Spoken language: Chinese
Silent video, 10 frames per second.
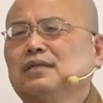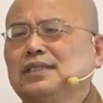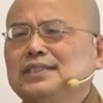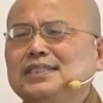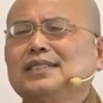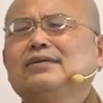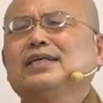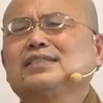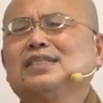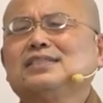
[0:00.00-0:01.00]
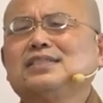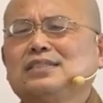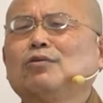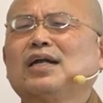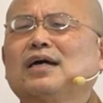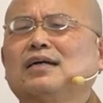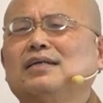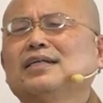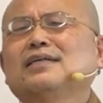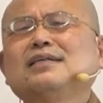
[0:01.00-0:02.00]
那这个要养成习惯啊，
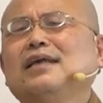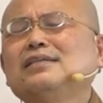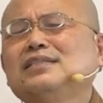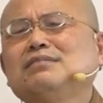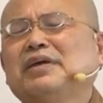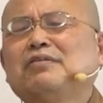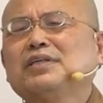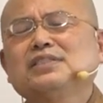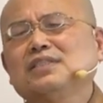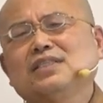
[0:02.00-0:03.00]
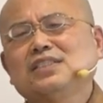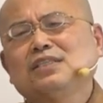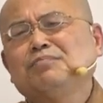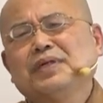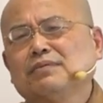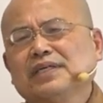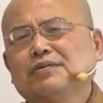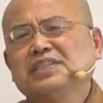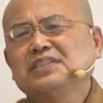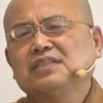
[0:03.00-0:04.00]
那个跟年纪没关系，跟性别没
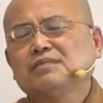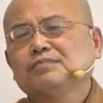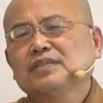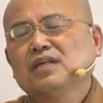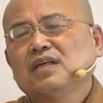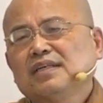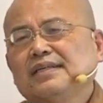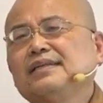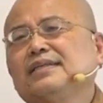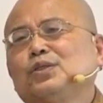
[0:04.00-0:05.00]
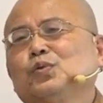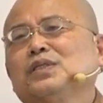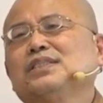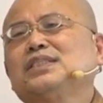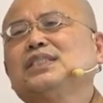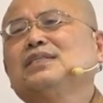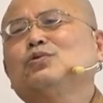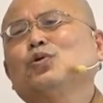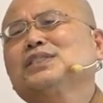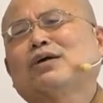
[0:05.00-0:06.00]
关系，跟你读的经
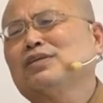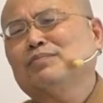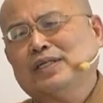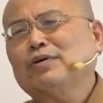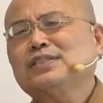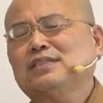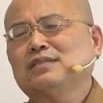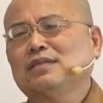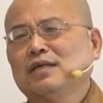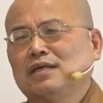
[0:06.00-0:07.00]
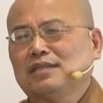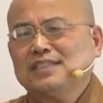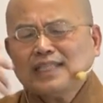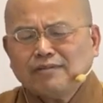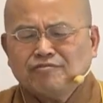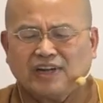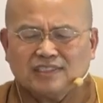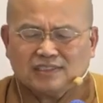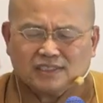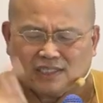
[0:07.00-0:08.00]
多少也没关系。你但
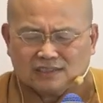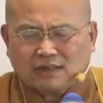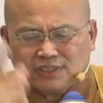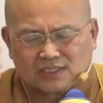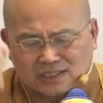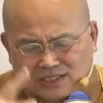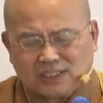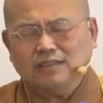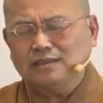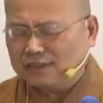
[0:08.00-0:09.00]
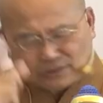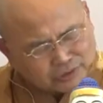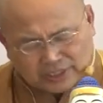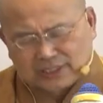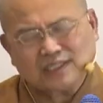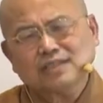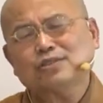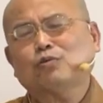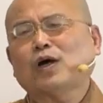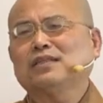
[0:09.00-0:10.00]
凡只听到这一经，你都可以这样
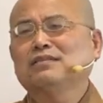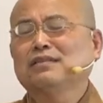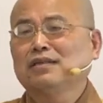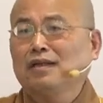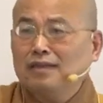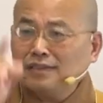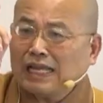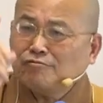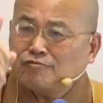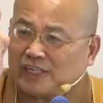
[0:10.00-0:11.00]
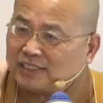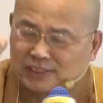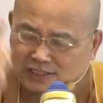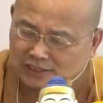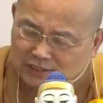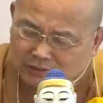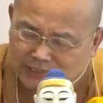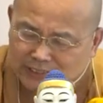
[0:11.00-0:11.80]
去观；但凡你只知道